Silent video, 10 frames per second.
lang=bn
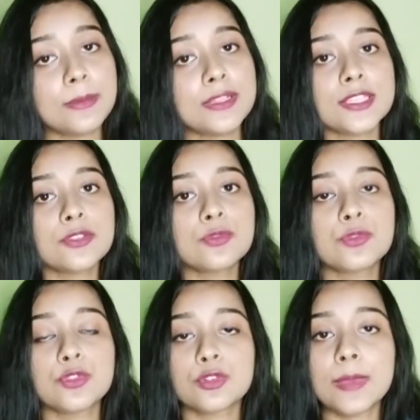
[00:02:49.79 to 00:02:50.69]
আমার যেহেতু
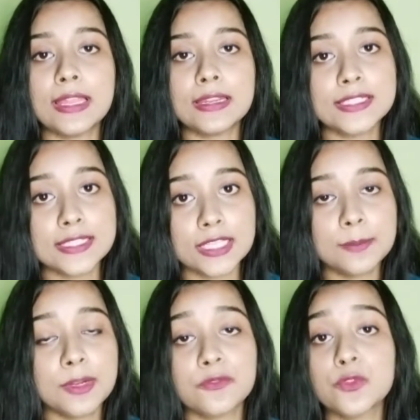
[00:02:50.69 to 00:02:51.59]
কোনোরকম অ্যালার্জি
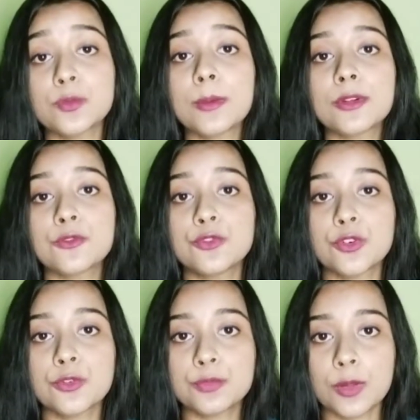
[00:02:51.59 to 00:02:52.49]
নেই পারফিউমে আমার
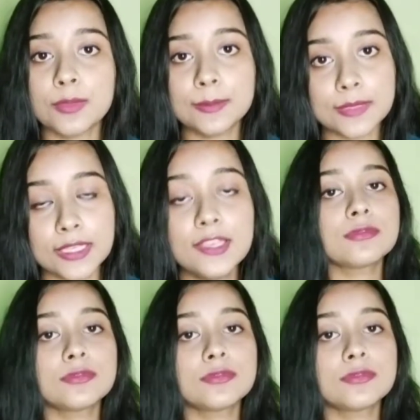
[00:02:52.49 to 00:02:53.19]
কোনোরকম প্রবলেম নেই